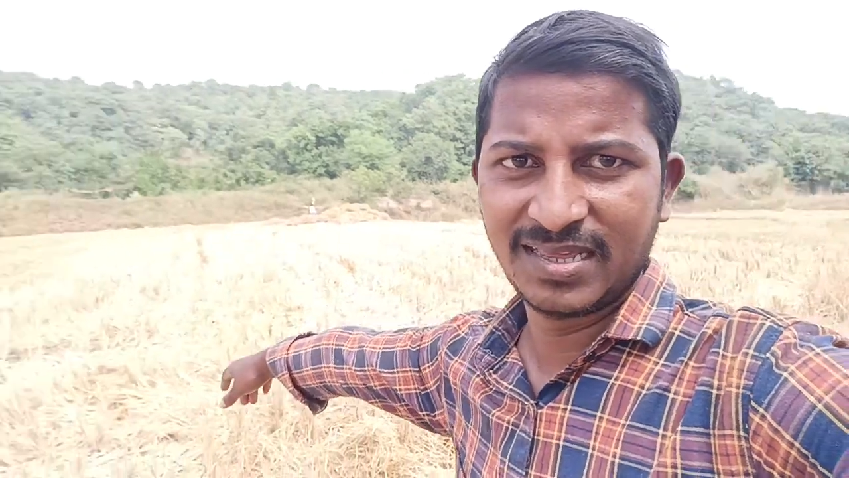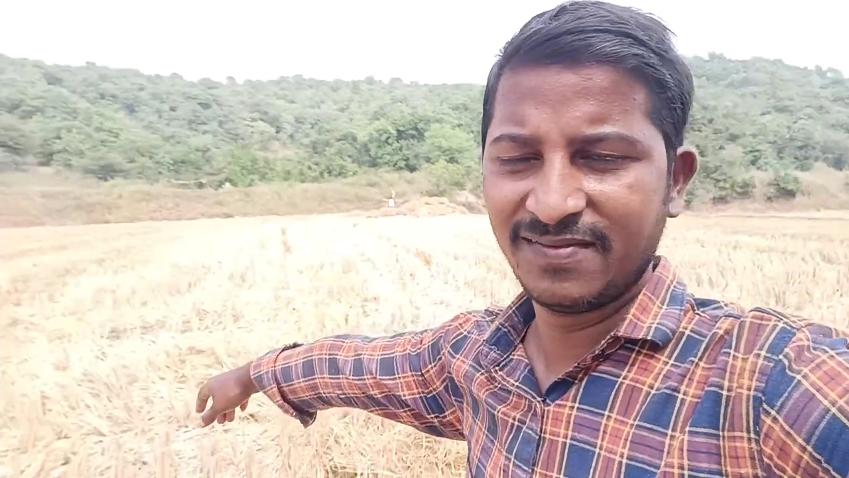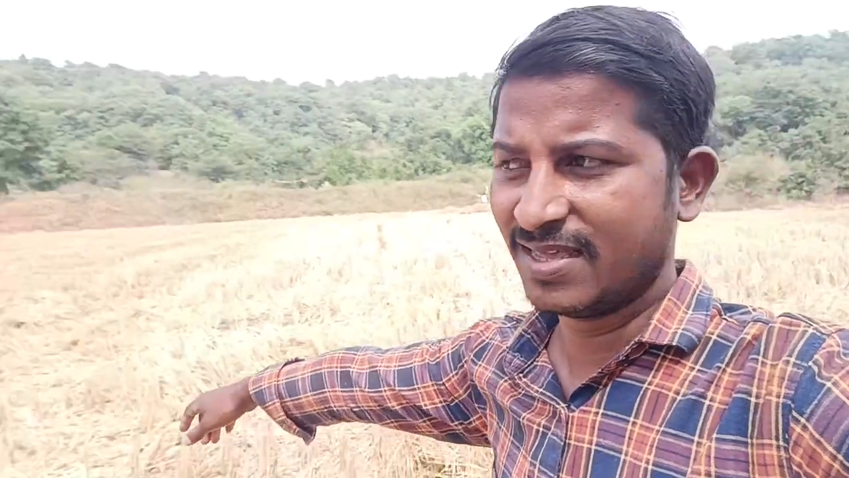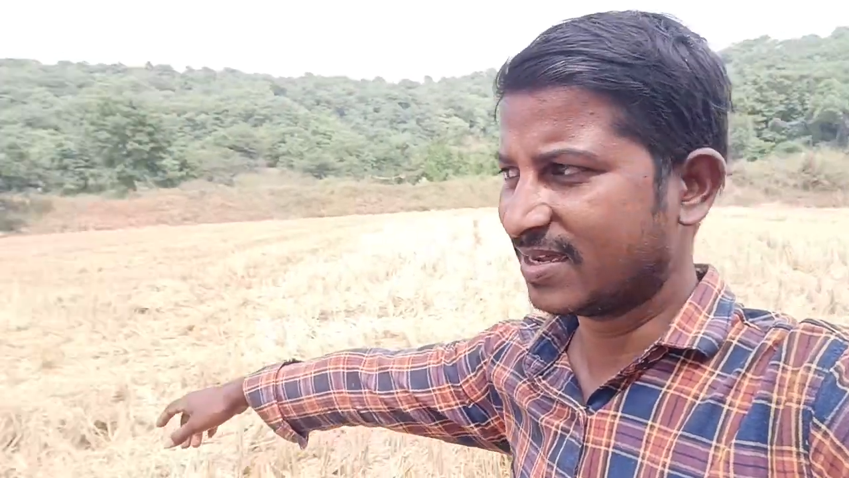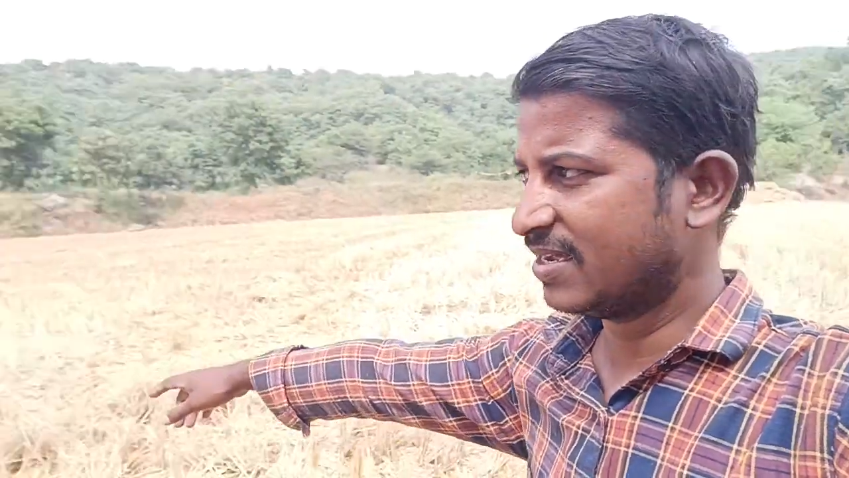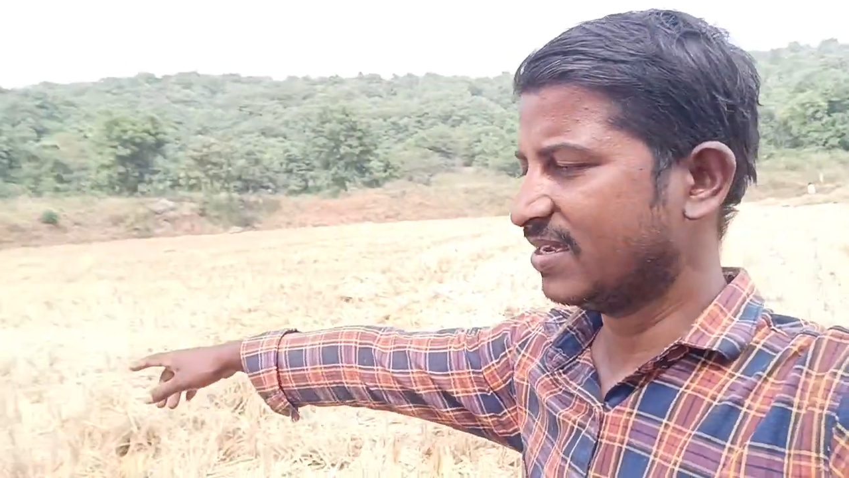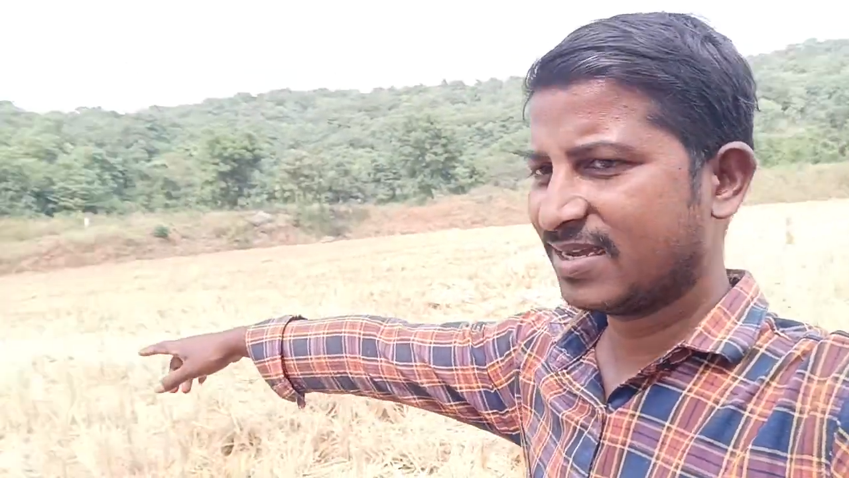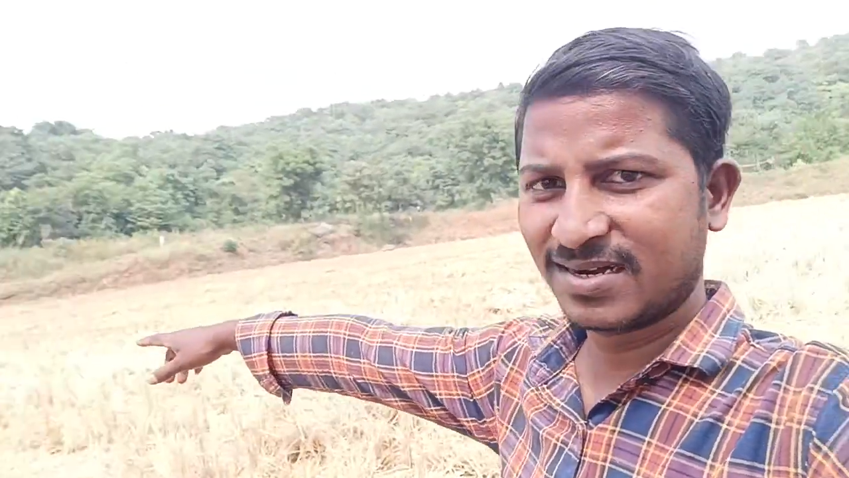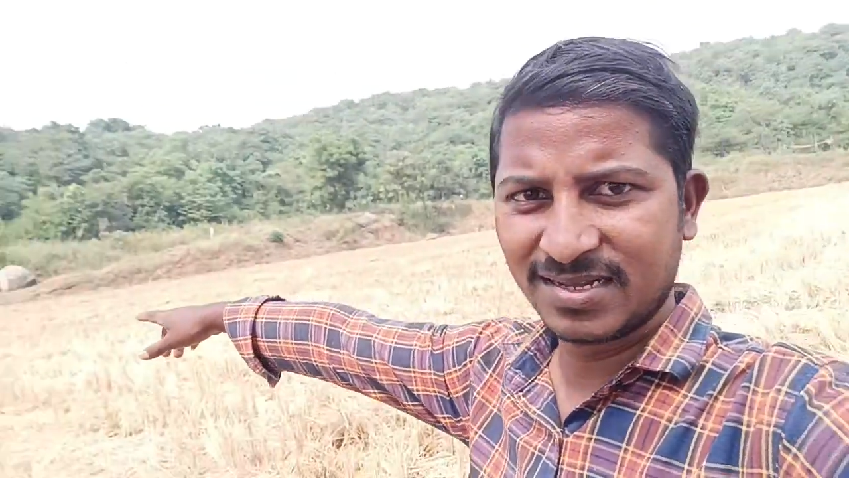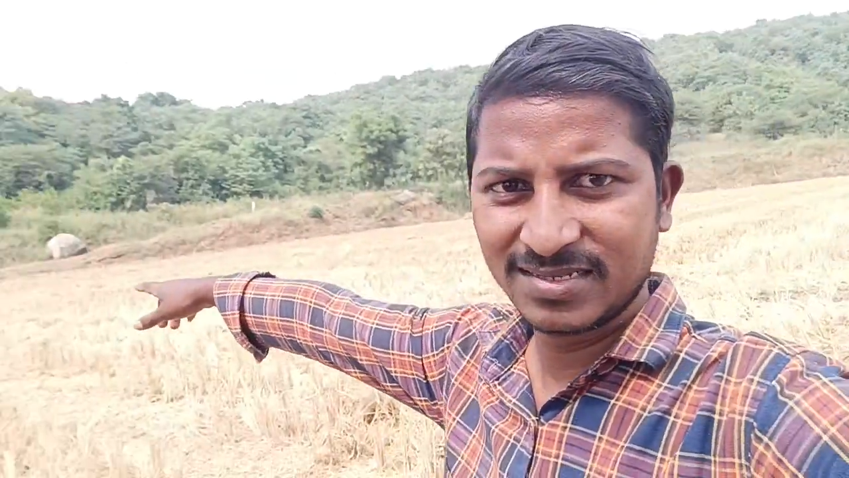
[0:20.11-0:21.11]
అదేవిధంగా
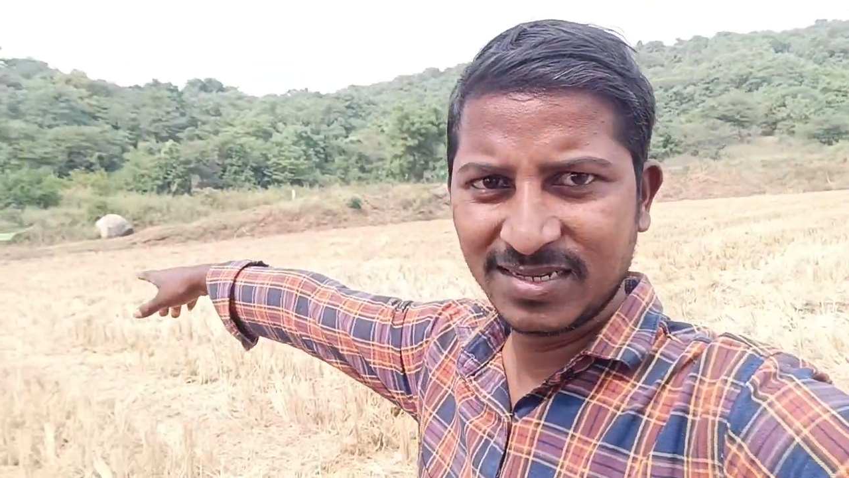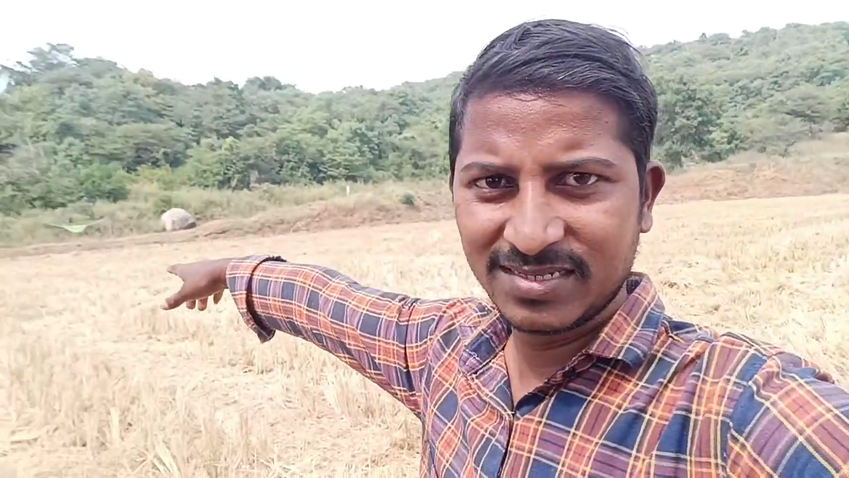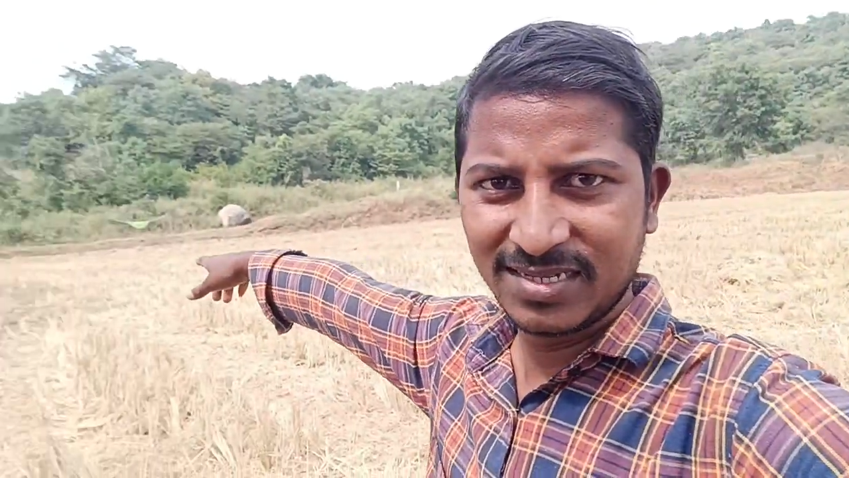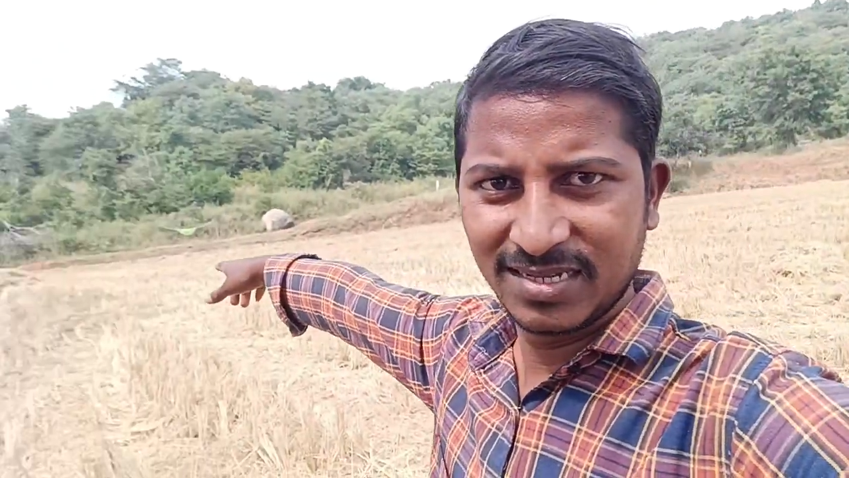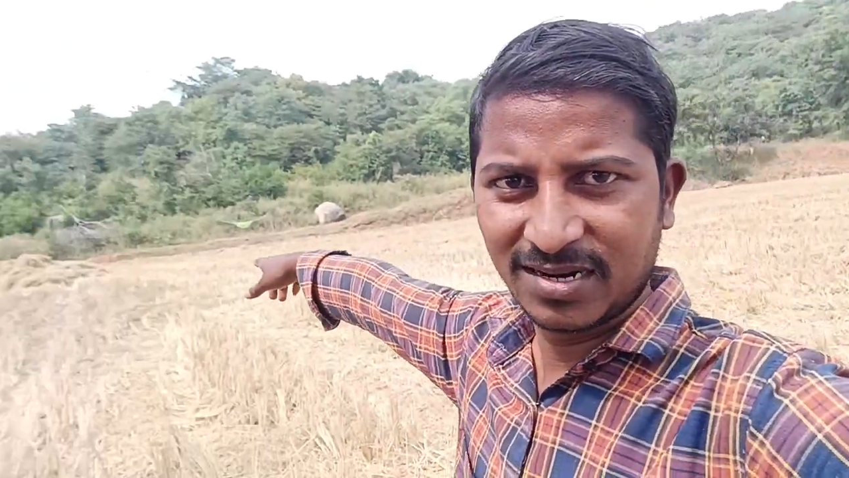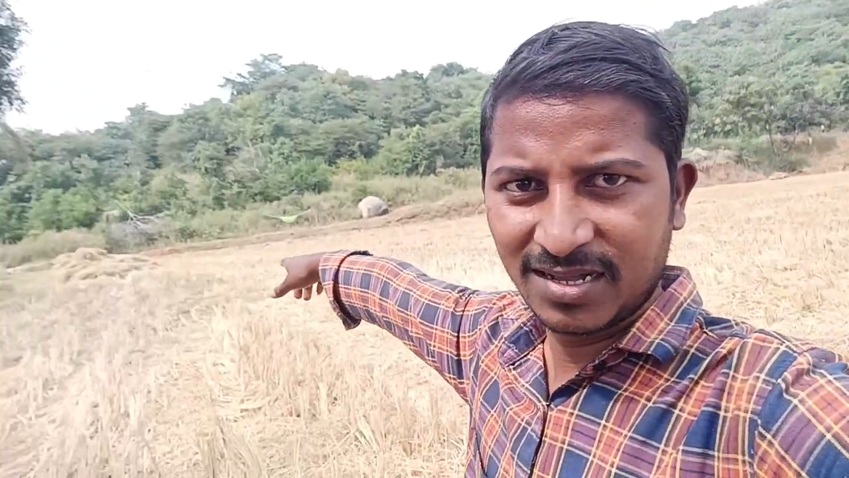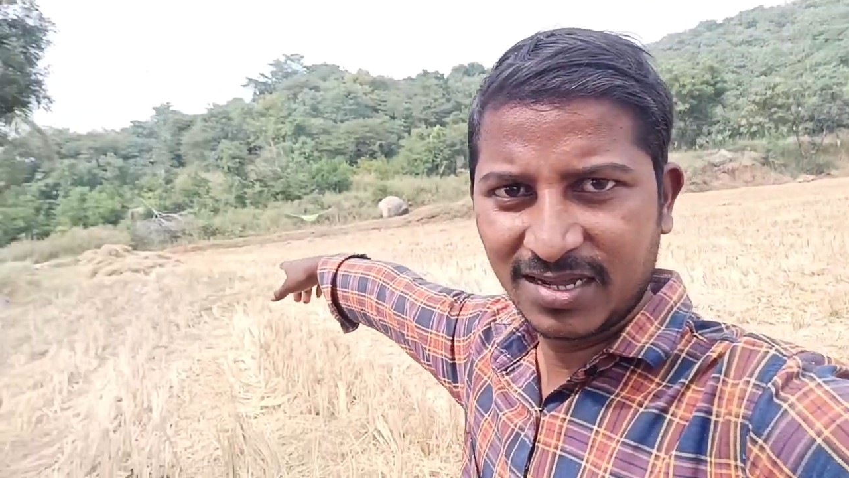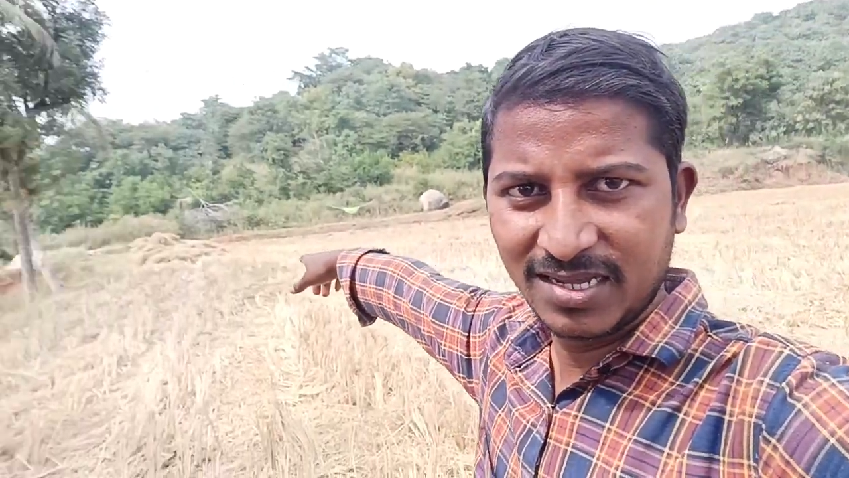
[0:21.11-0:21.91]
ఇక్కడ వచ్చేసి ఇక్కడ